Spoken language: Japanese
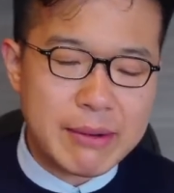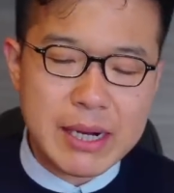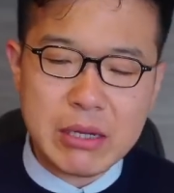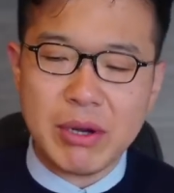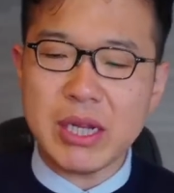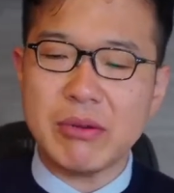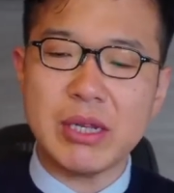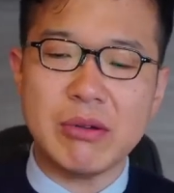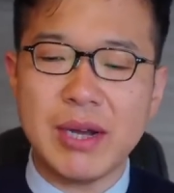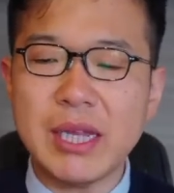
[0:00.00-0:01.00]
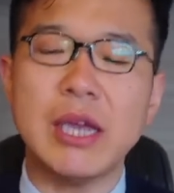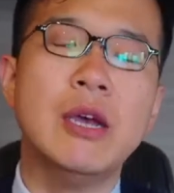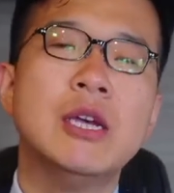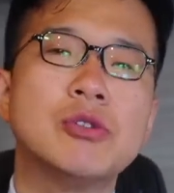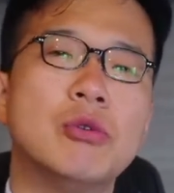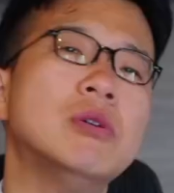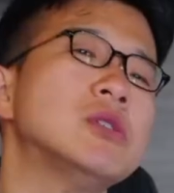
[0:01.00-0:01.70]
その